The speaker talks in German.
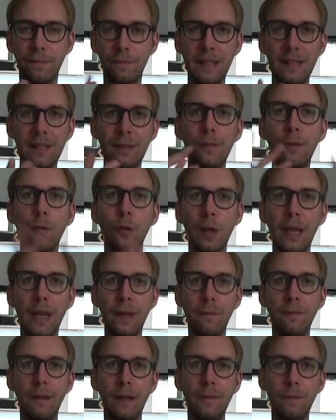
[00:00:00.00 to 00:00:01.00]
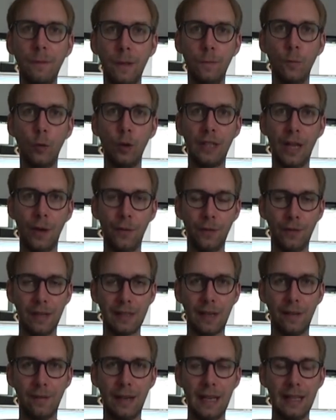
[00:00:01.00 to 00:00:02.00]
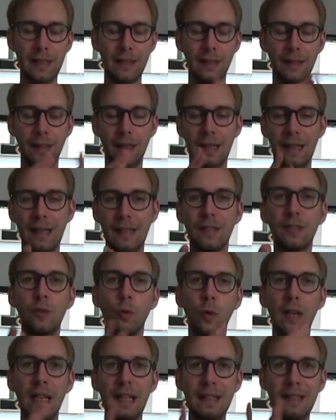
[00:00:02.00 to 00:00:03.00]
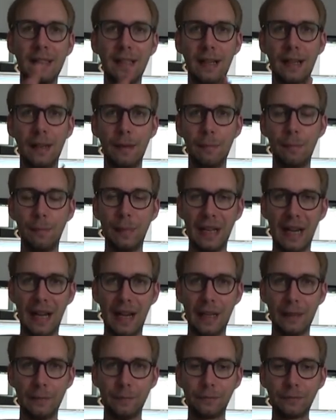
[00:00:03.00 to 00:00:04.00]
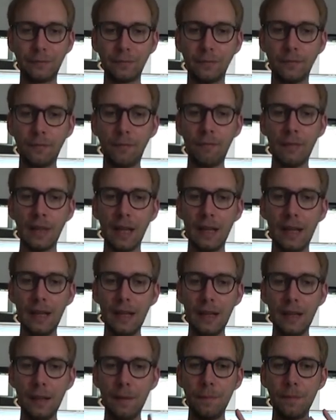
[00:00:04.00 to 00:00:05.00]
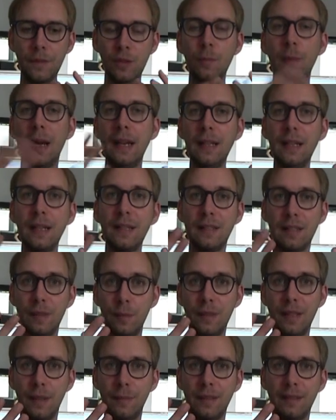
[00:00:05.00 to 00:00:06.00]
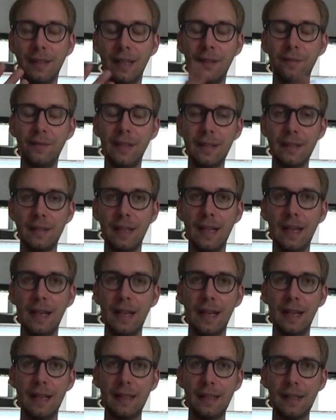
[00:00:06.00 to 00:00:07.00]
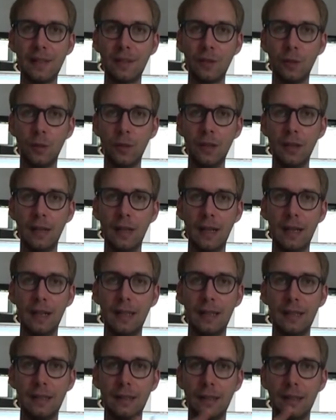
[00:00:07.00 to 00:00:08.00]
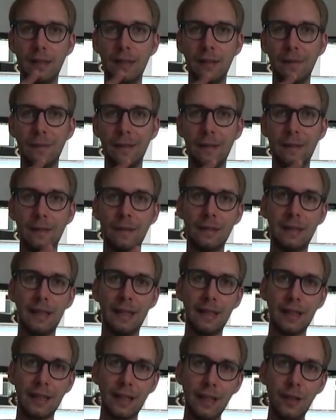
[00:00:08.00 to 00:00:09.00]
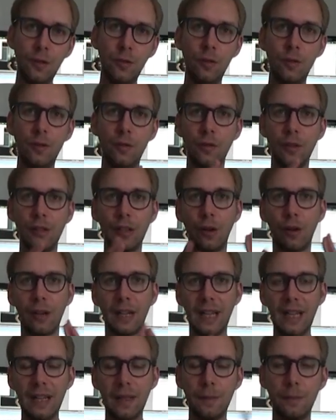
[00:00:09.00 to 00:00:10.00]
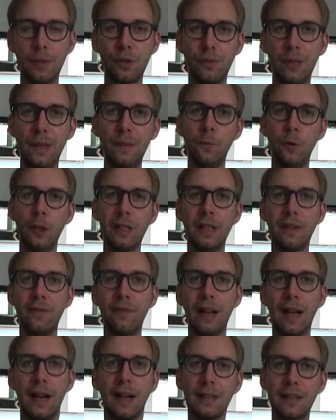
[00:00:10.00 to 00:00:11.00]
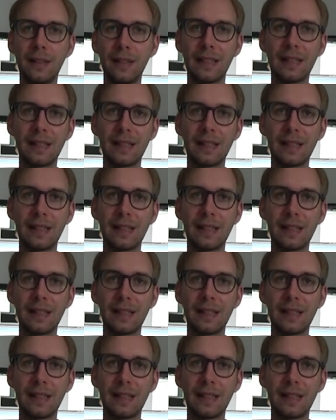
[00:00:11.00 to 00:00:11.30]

wisst, okay, wann, wie, wo darf ich was erwarten. So ist der Plan. Ähm, zum anderen, zum Thema Tankfest, ist es so, der Rio und auch ich im Stream wurden gefragt,